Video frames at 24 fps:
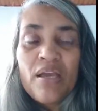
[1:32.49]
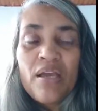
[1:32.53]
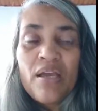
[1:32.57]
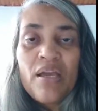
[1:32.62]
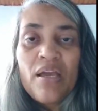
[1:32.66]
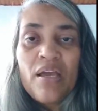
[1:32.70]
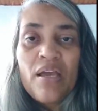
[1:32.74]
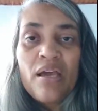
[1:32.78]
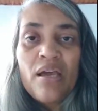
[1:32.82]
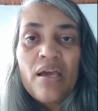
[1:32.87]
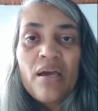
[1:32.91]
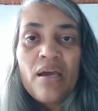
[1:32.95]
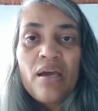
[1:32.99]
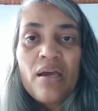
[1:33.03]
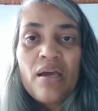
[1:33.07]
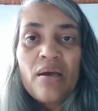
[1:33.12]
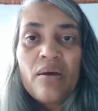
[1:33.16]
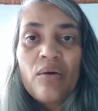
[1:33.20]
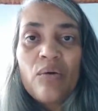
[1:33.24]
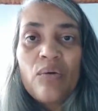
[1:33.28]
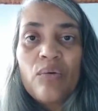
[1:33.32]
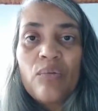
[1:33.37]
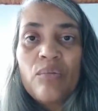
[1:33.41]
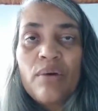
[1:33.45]

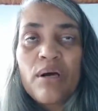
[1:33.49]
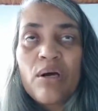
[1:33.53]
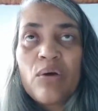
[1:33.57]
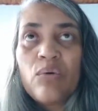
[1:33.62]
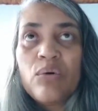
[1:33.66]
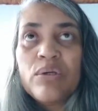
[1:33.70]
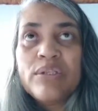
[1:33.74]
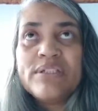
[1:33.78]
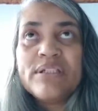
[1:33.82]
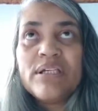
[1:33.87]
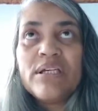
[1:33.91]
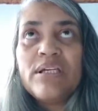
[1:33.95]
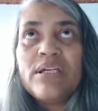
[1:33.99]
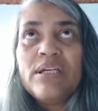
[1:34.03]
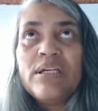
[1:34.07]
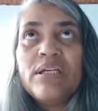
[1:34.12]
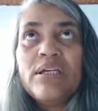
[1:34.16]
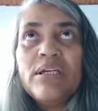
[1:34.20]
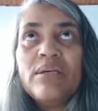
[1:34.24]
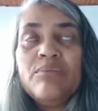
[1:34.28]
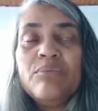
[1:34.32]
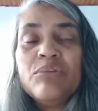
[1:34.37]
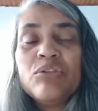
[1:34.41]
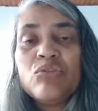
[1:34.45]
é, uma coisa
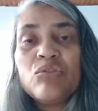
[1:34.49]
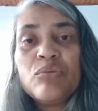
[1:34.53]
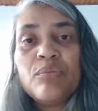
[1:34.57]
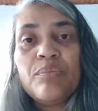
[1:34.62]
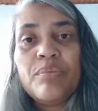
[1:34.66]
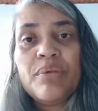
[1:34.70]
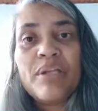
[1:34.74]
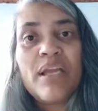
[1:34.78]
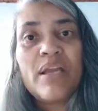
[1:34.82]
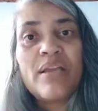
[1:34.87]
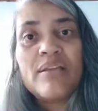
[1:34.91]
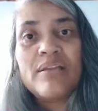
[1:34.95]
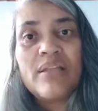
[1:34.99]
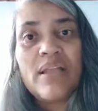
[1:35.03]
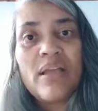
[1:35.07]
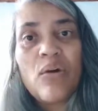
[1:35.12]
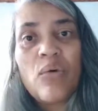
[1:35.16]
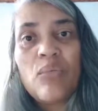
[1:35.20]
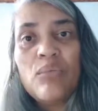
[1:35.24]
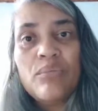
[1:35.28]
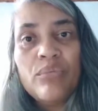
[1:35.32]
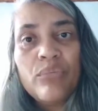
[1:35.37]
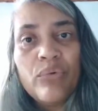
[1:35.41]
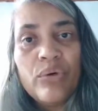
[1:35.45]
que me
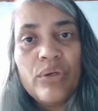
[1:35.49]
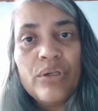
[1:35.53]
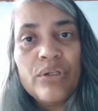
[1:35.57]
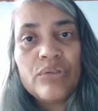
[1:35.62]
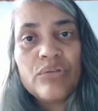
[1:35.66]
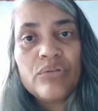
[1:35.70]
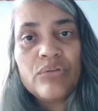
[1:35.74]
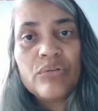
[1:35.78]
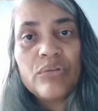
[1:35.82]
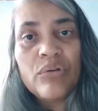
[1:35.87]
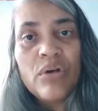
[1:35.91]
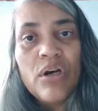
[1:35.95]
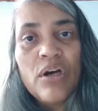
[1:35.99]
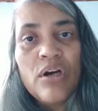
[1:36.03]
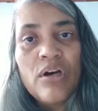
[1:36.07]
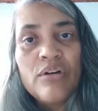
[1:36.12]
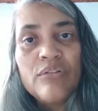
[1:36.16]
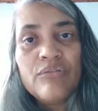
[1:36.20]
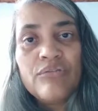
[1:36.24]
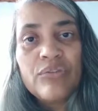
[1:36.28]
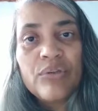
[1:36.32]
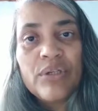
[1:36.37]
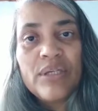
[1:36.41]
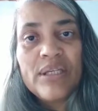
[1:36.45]
surpreendeu muito
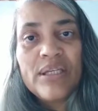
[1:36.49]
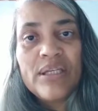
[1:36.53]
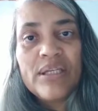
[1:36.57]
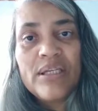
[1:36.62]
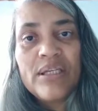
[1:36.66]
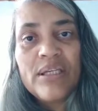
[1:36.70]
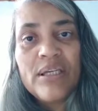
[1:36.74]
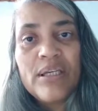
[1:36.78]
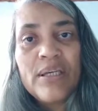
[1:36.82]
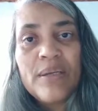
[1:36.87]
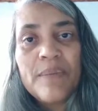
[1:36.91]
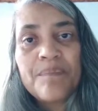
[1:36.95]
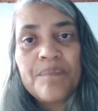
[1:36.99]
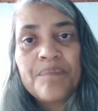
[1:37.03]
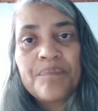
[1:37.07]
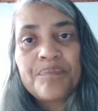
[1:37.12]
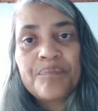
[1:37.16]
foi que